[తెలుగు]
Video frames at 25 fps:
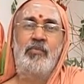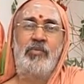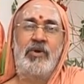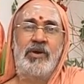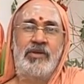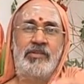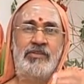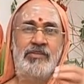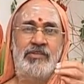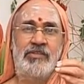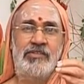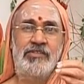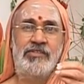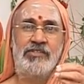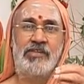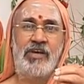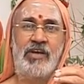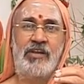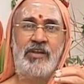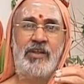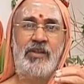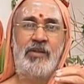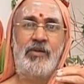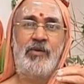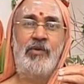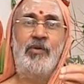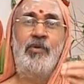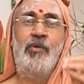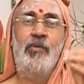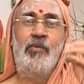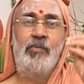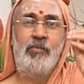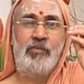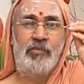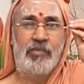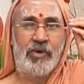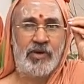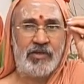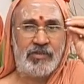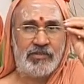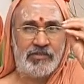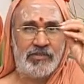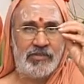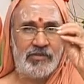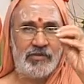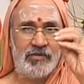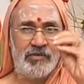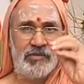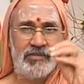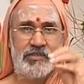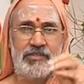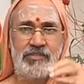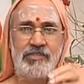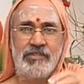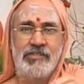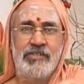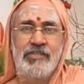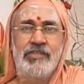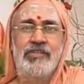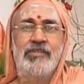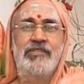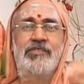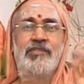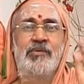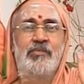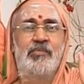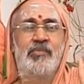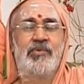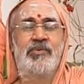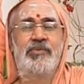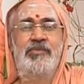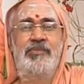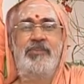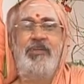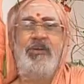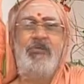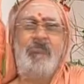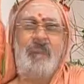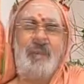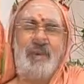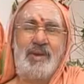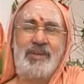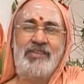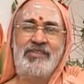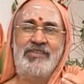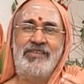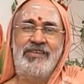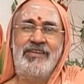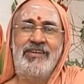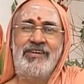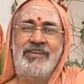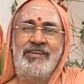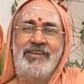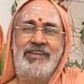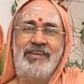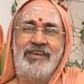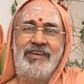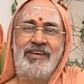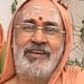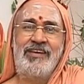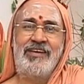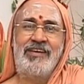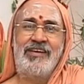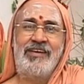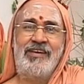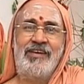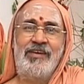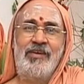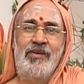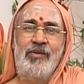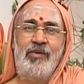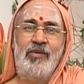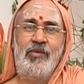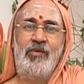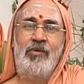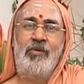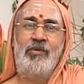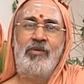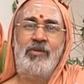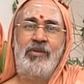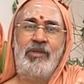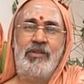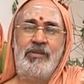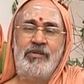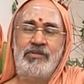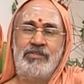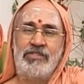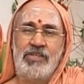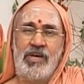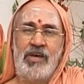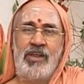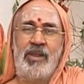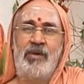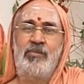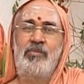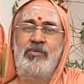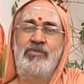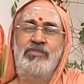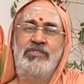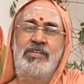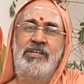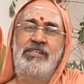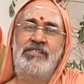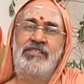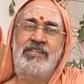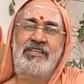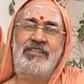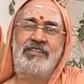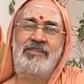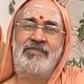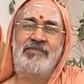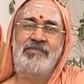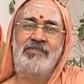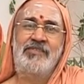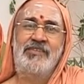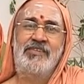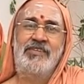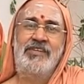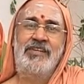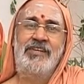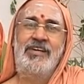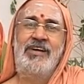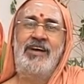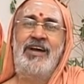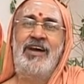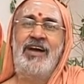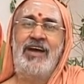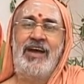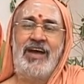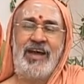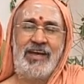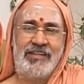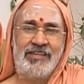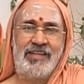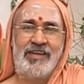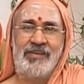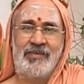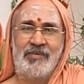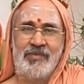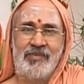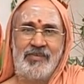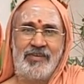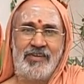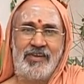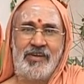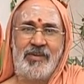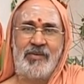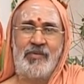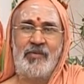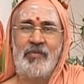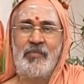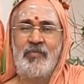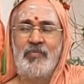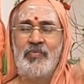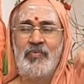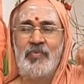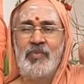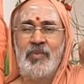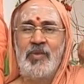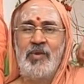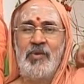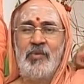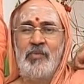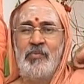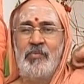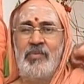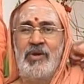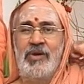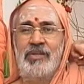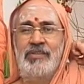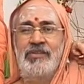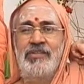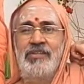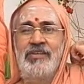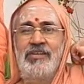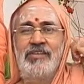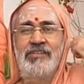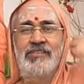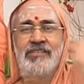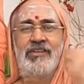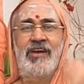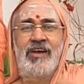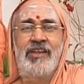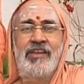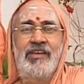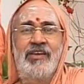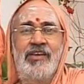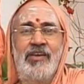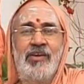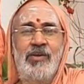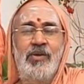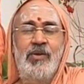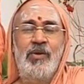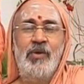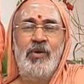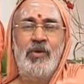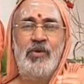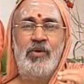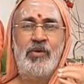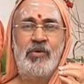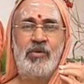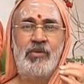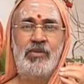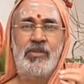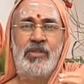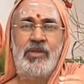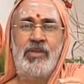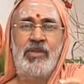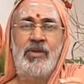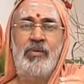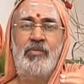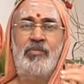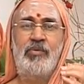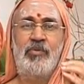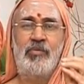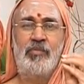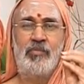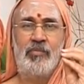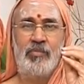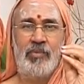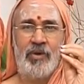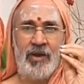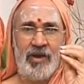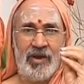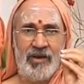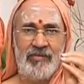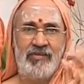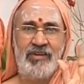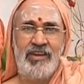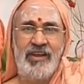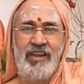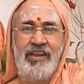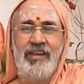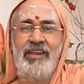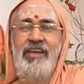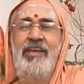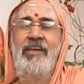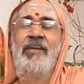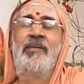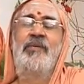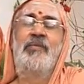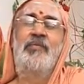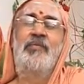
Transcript: భక్తి ఛానల్లో భక్తి గురించే చెప్పుకుందాం భక్తి అంటే లోకులు ఏదో చాలా పూజలు చేయటం అది అనుకుంటారు భక్తి నిజానికి హృదయపు భావననే